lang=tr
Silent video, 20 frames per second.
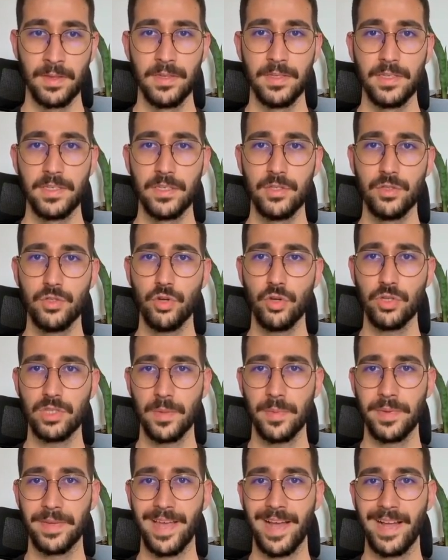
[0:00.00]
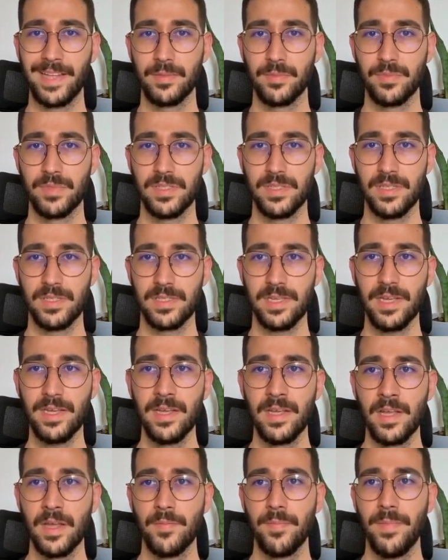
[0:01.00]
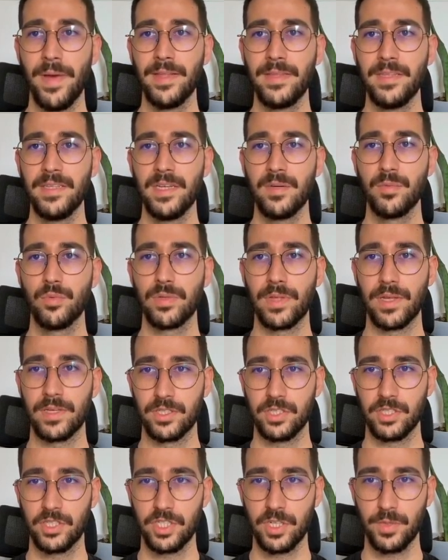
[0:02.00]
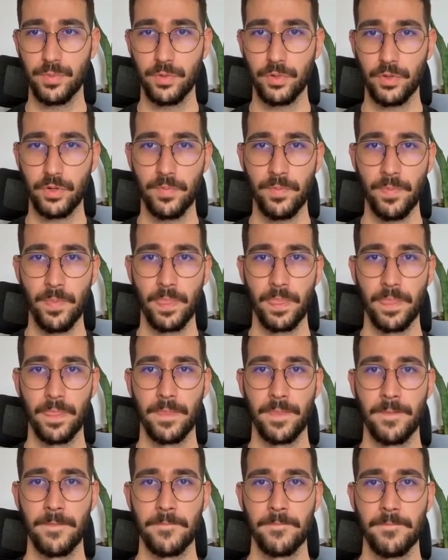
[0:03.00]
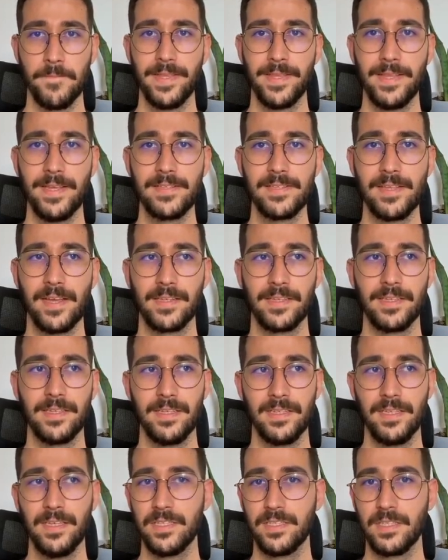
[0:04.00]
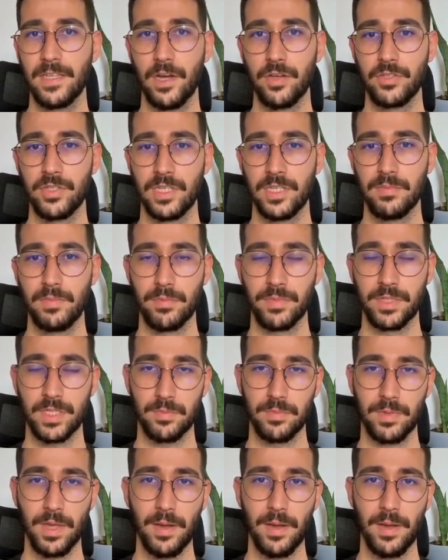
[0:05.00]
İkinci yönteme geldiğimizde ise ben yine buradan çıkış yapıyorum. Ve de sanki hiç daha önce girmemiş gibi